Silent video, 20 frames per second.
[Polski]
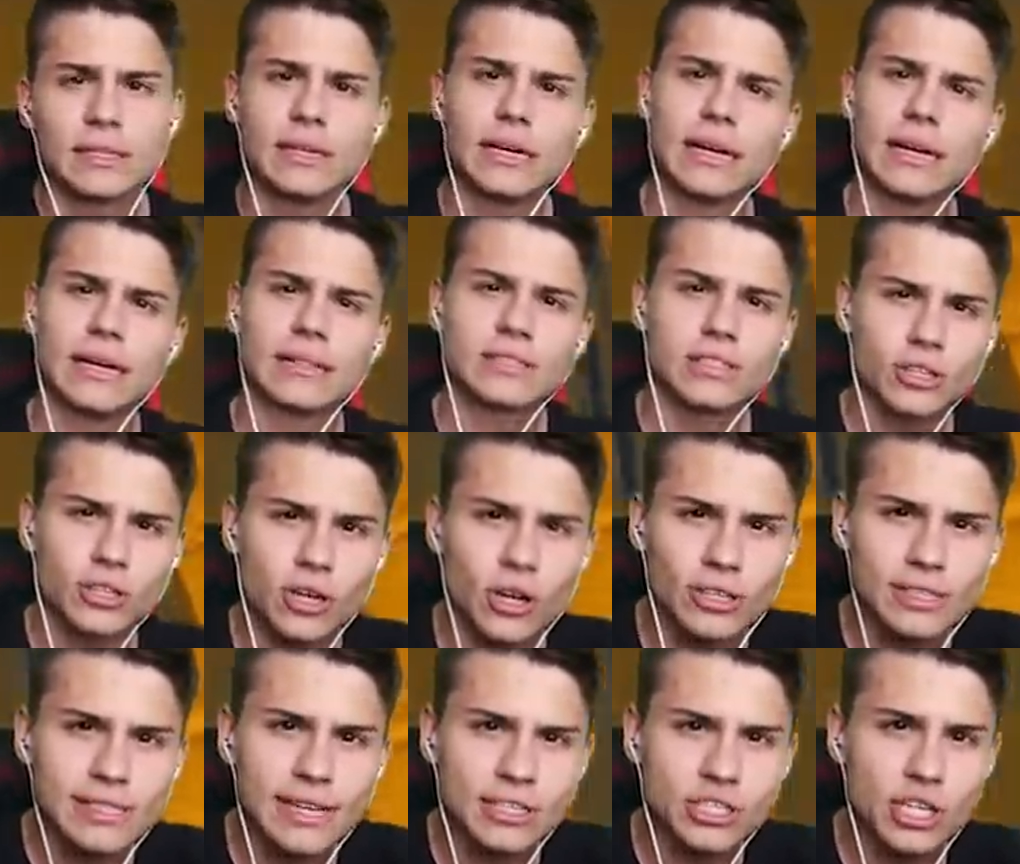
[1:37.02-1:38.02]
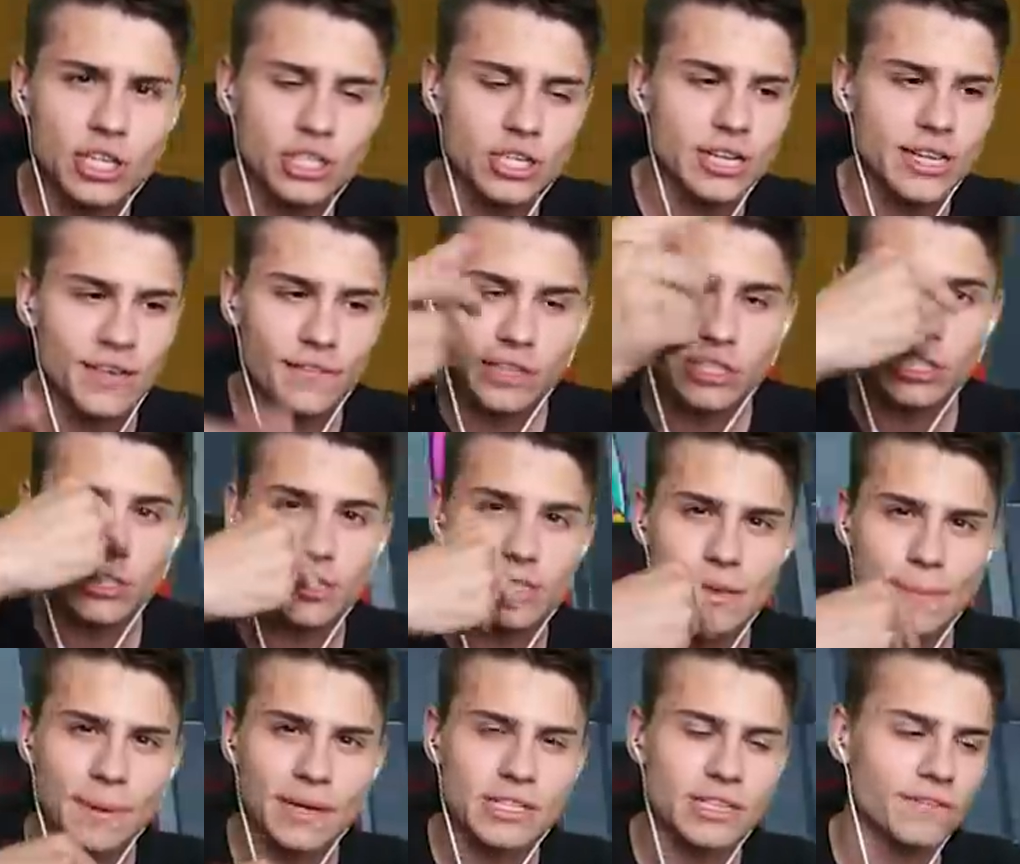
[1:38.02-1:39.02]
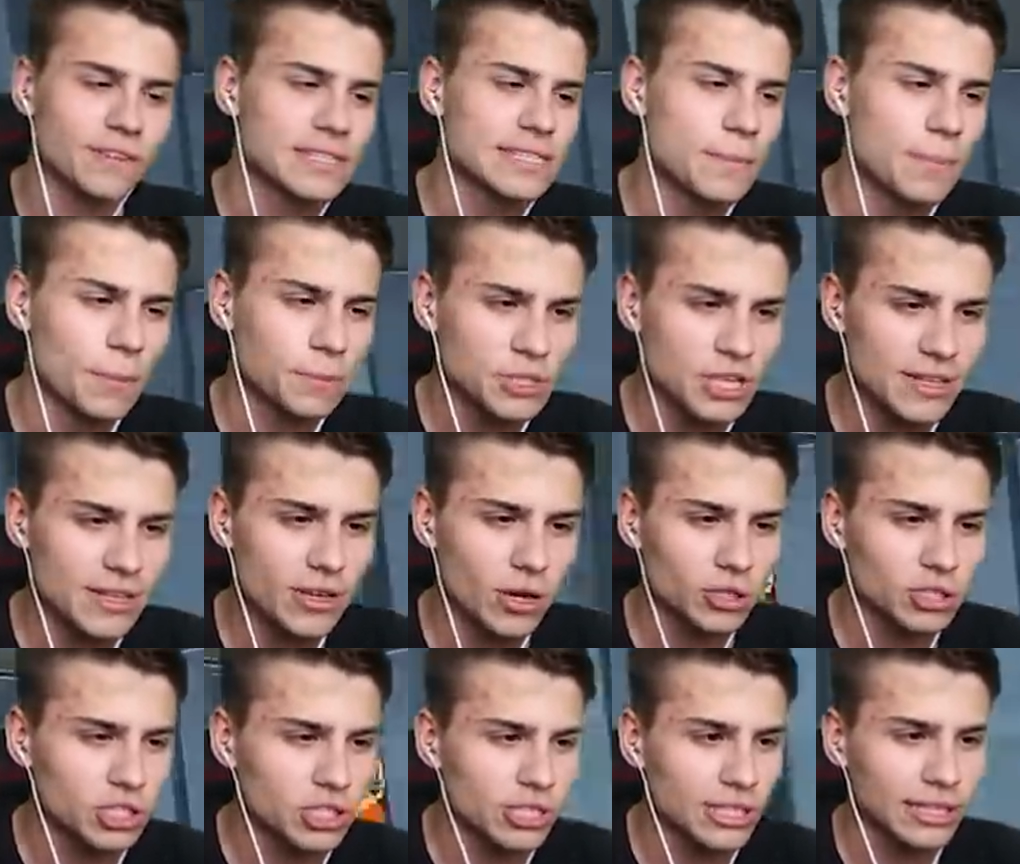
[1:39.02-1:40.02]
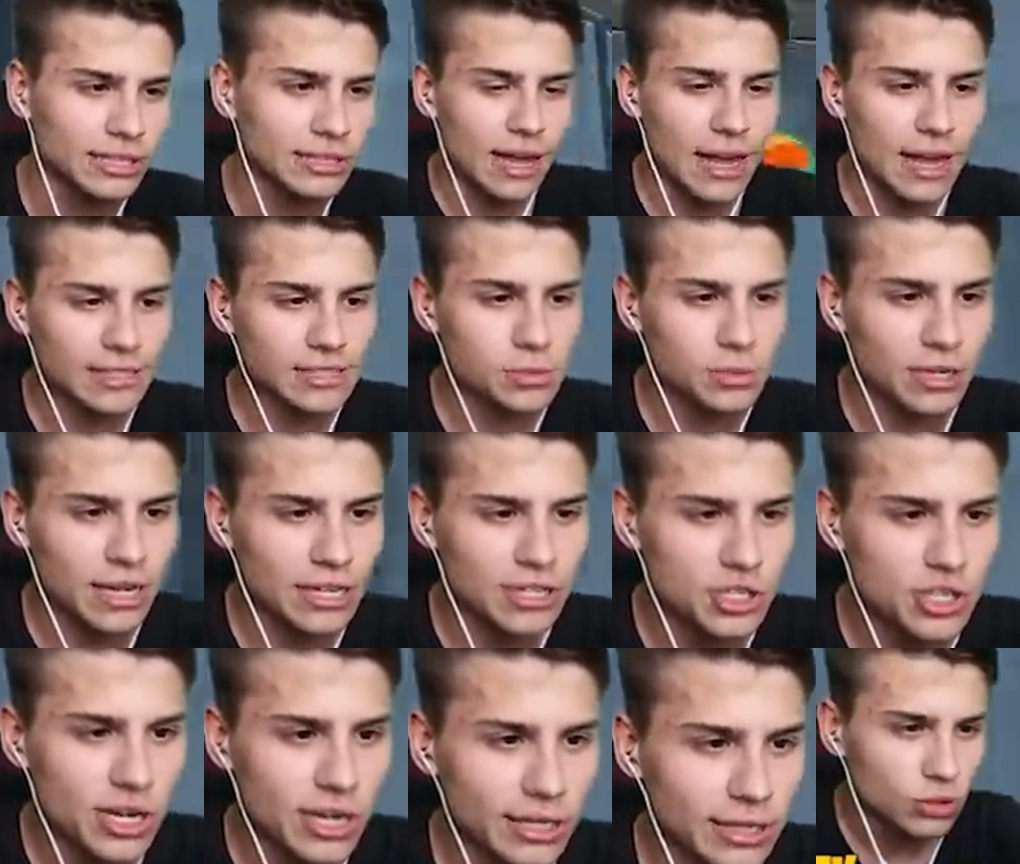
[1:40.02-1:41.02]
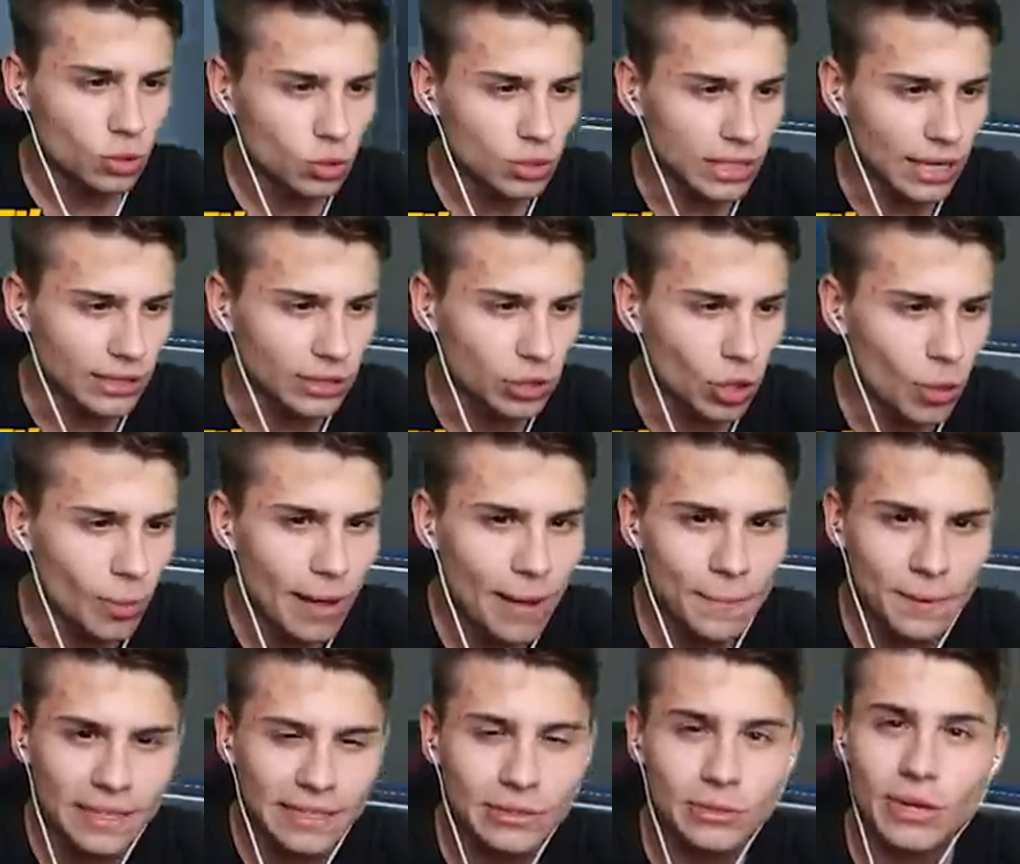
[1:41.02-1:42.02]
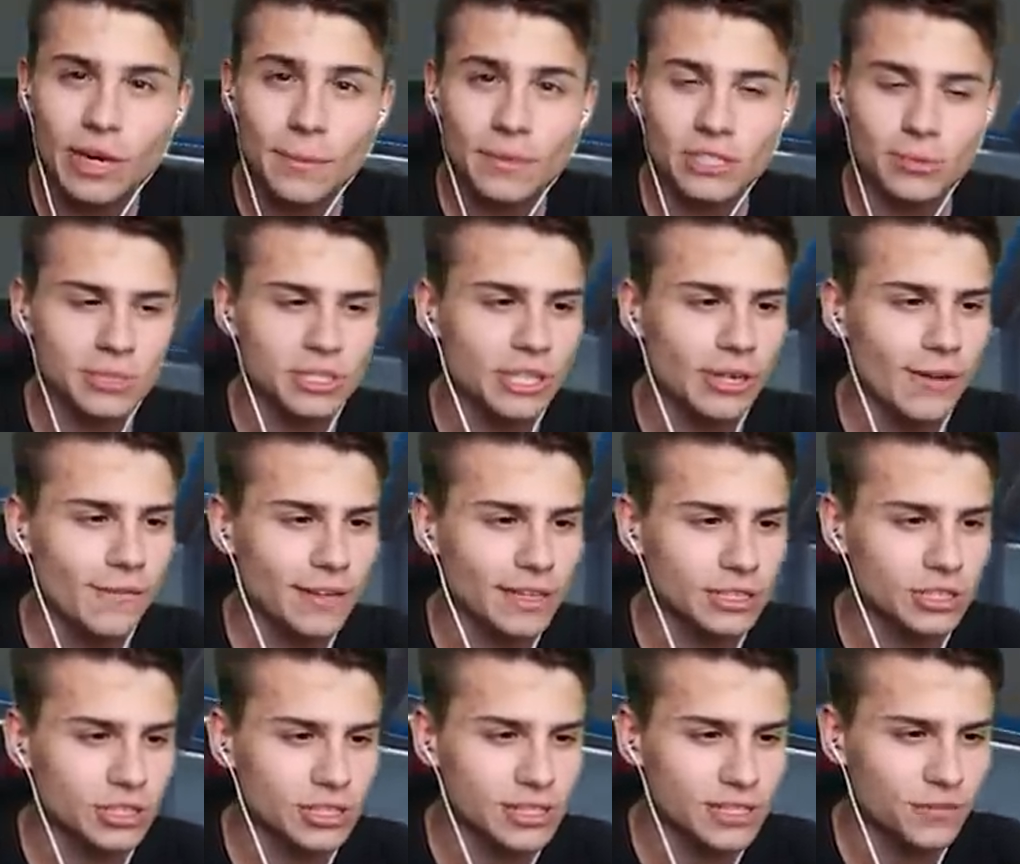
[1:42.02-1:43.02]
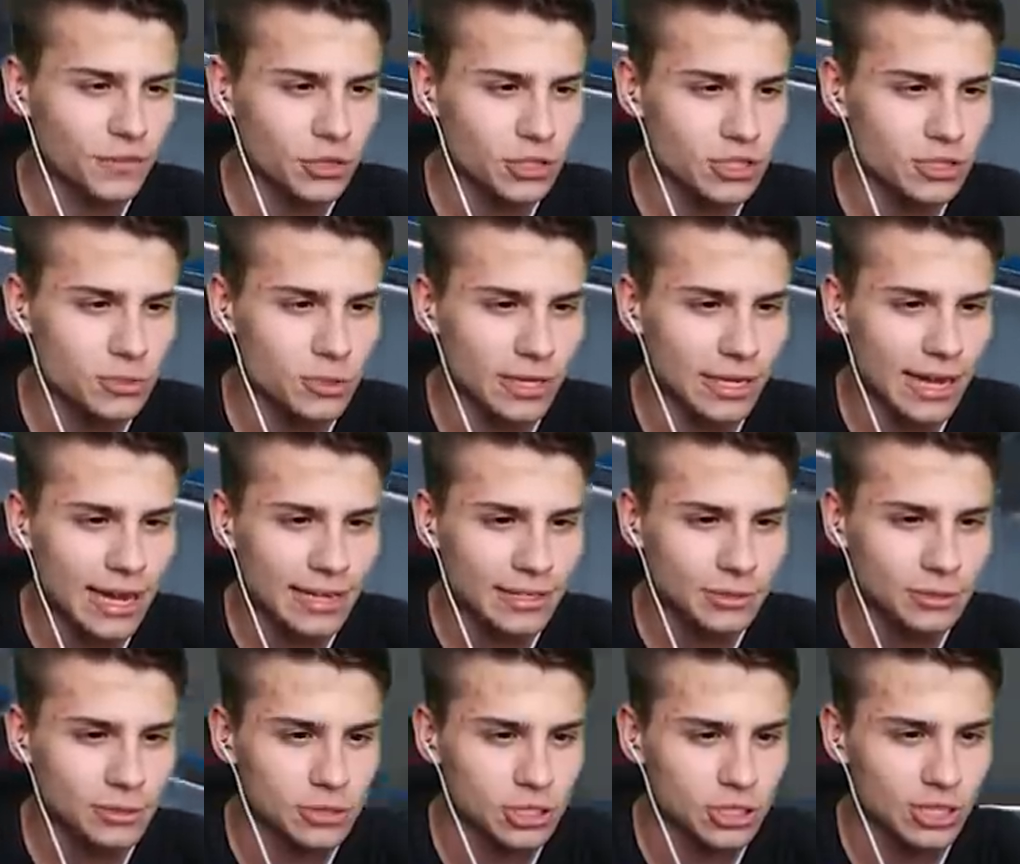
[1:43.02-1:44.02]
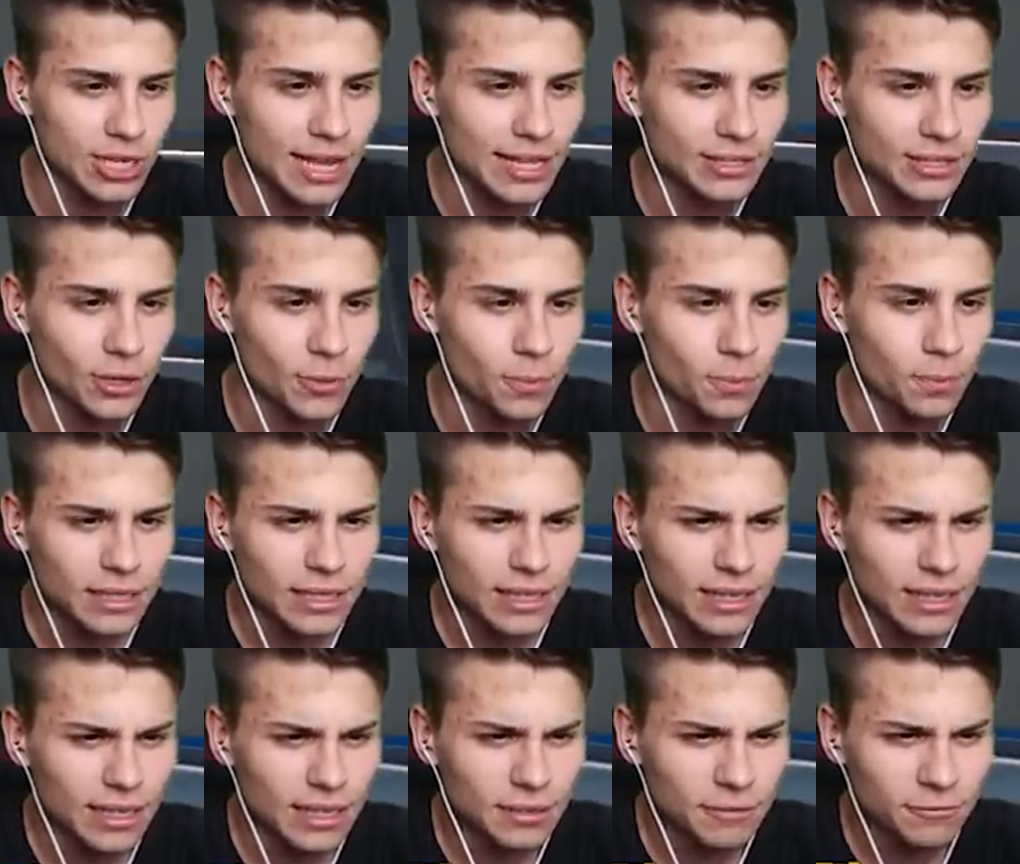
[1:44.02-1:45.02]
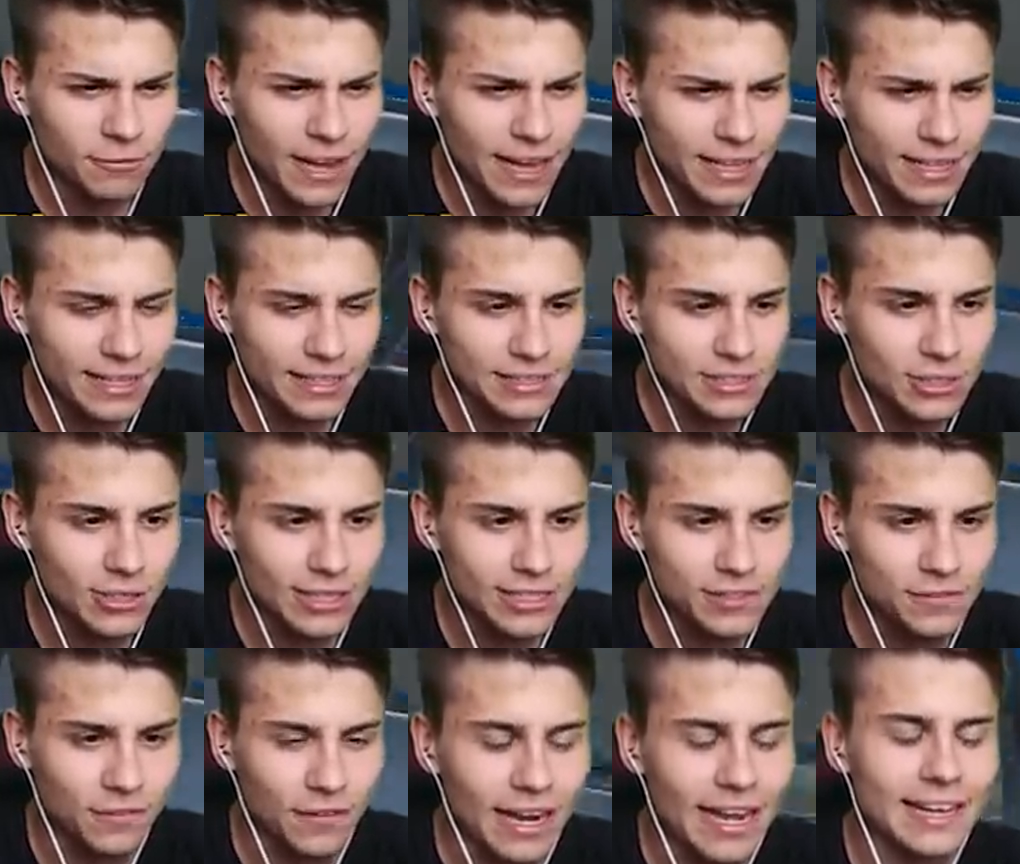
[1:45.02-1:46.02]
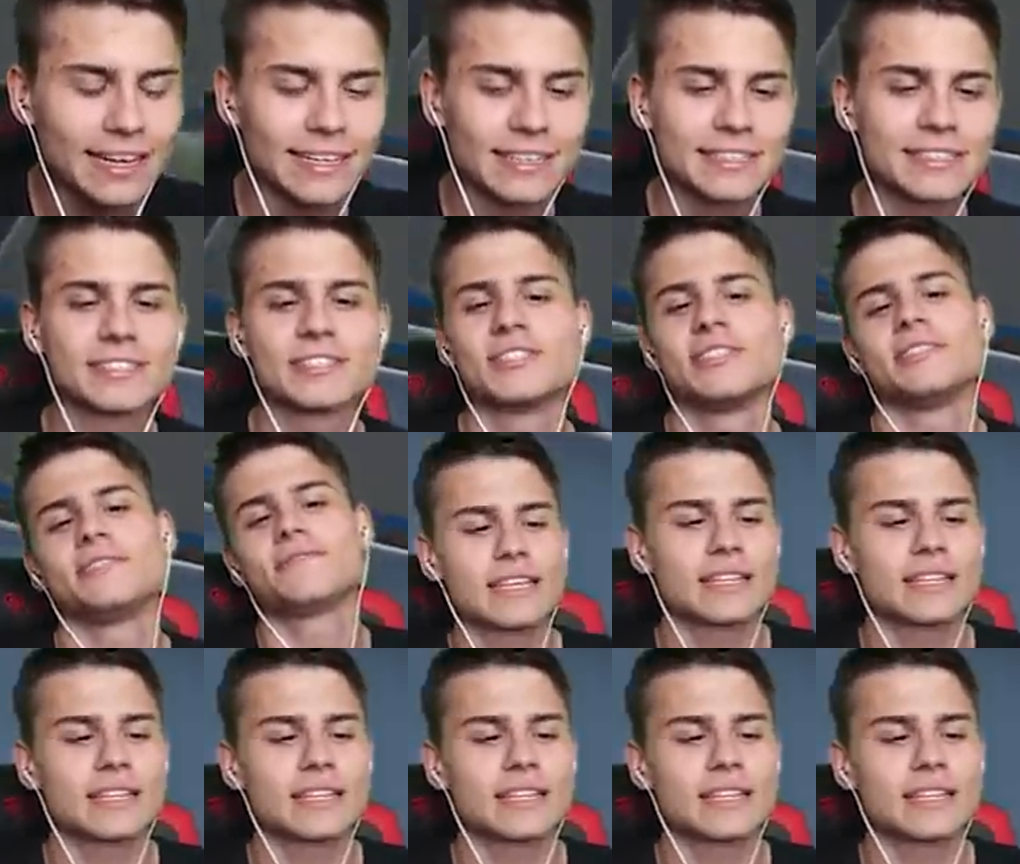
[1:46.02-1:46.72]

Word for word: E, co to oznacza, że nie wiecie, to zapraszam was na poprzedni odcinek. A słuchajcie, tutaj tą mapkę, na której będziemy się chować, stworzył Kaktus, Shadow, e, Vikings oraz Fraggers, czyli